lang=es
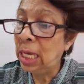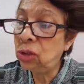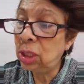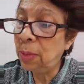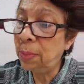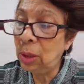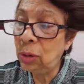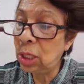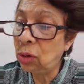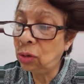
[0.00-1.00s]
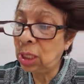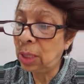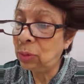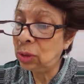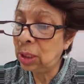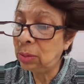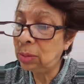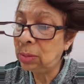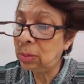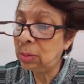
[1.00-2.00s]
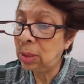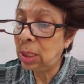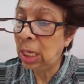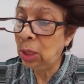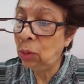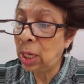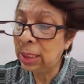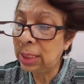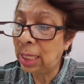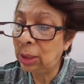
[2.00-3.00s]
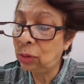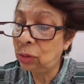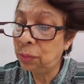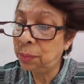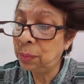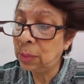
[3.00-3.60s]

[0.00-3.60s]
Eso siempre los encontramos en, en lugares altos.